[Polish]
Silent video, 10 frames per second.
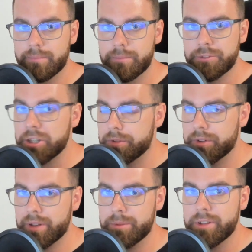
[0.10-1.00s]
Cześć
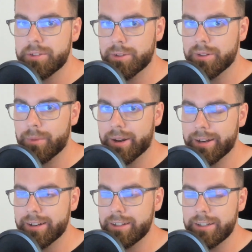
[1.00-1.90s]
wszystkim, z tej strony
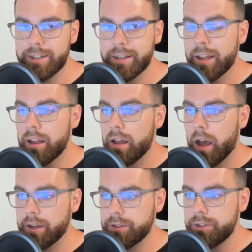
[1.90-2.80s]
Marek i
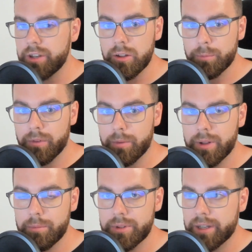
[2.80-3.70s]
dzisiaj odpowiem na
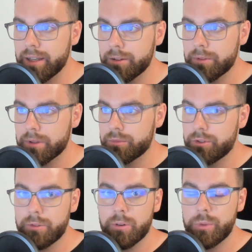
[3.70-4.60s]
pytanie, które
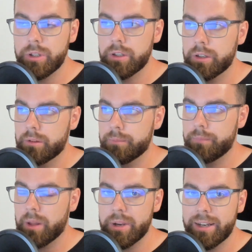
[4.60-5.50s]
przysłał mi
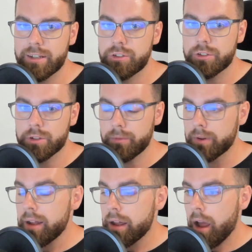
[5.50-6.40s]
na maila Krzysztof,
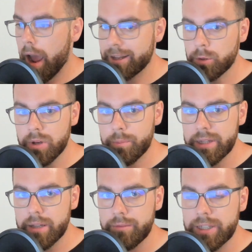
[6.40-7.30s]
e, który
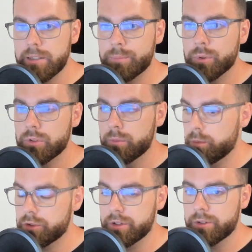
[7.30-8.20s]
pyta w jaki sposób,
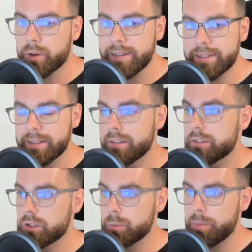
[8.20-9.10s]
czy co radzę,
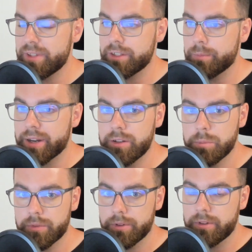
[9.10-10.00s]
żeby pisać bardziej
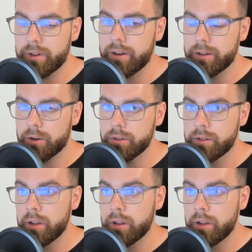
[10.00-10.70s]
profesjonalny kod